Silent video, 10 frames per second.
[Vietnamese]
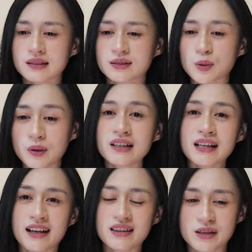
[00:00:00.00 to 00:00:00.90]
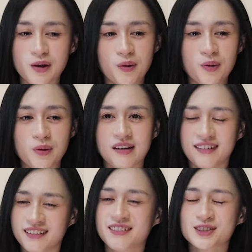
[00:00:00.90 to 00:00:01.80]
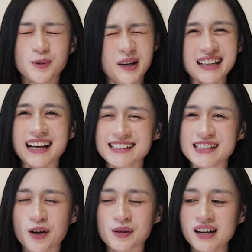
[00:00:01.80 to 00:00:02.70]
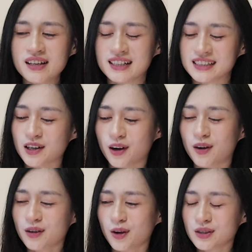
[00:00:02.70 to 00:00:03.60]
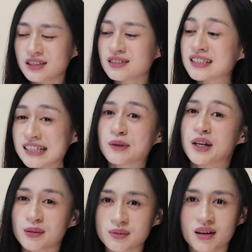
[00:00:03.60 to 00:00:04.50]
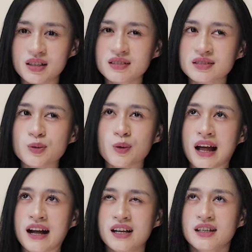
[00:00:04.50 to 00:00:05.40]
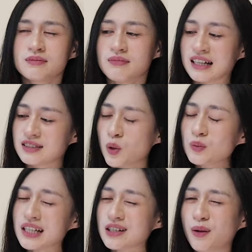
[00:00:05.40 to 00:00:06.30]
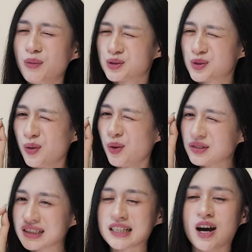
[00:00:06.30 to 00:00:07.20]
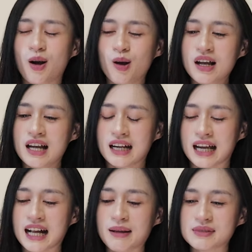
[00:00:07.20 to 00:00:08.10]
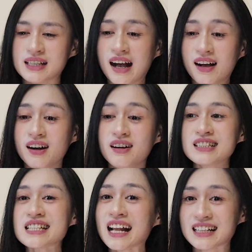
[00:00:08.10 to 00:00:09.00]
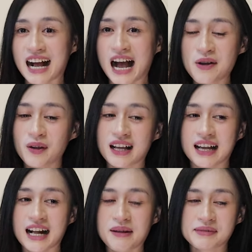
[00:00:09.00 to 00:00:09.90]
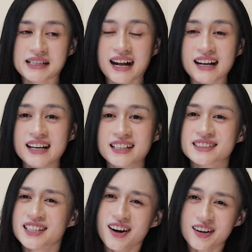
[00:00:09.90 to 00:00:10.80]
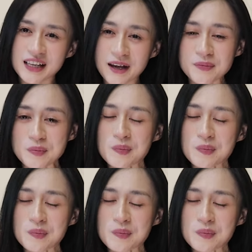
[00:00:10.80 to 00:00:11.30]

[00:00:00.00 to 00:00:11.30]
dù ít hay nhiều ờ, dù ít hay nhiều nhé sẽ có có những người nhiều thì không nói nhưng dù là bạn cũng sẽ có một chút gì đó cái cảm giác hơi nhát gái hoặc là cái cảm giác sợ nhá